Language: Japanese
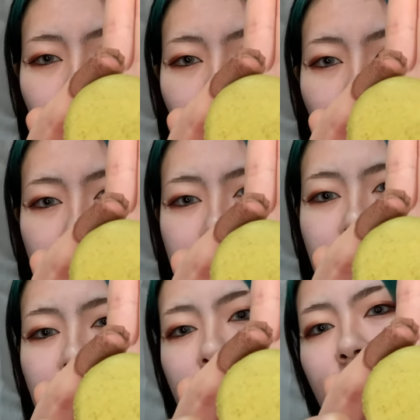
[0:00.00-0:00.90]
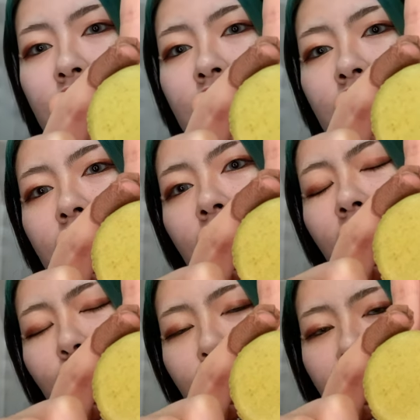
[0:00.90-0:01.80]
可愛いし、
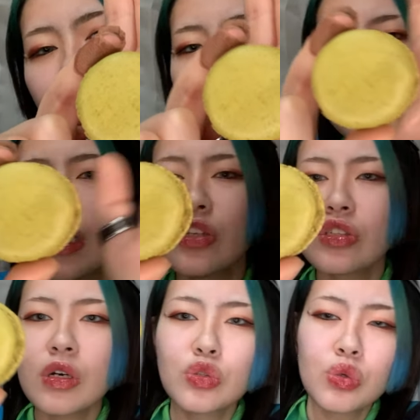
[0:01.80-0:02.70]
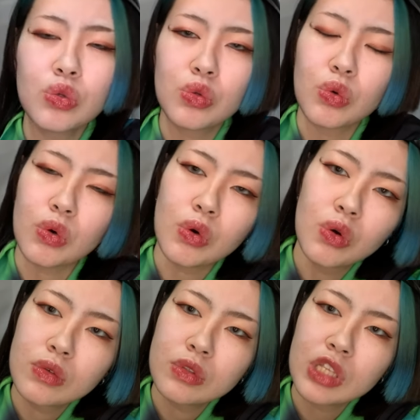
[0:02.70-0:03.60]
あとなんかね、サイズがちょっと
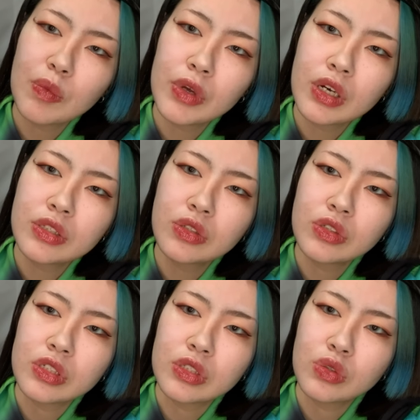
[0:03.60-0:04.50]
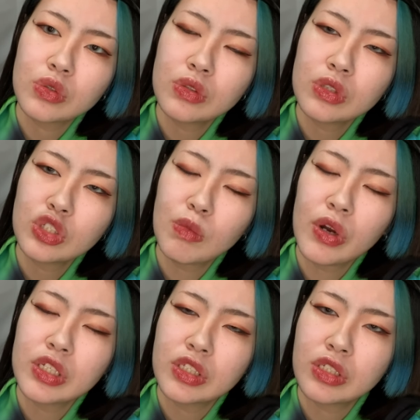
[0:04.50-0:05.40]
食べやすい、一
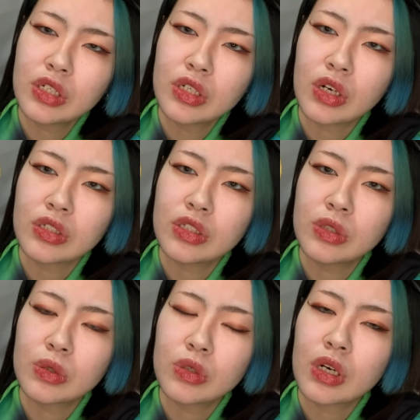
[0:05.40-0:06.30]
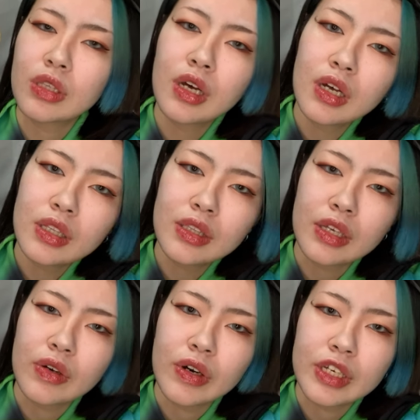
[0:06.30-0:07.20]
回りちっちゃい感じするかなって
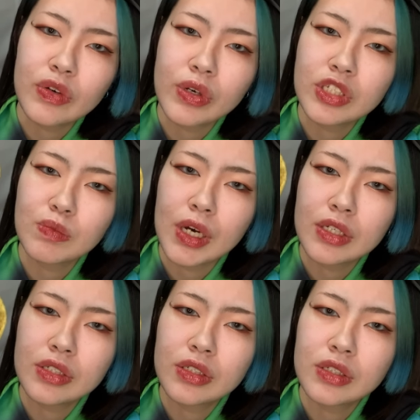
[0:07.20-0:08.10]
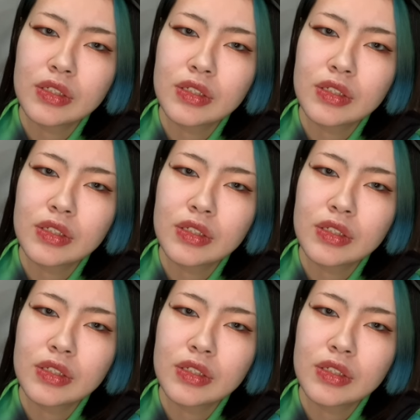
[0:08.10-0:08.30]
いう気はします。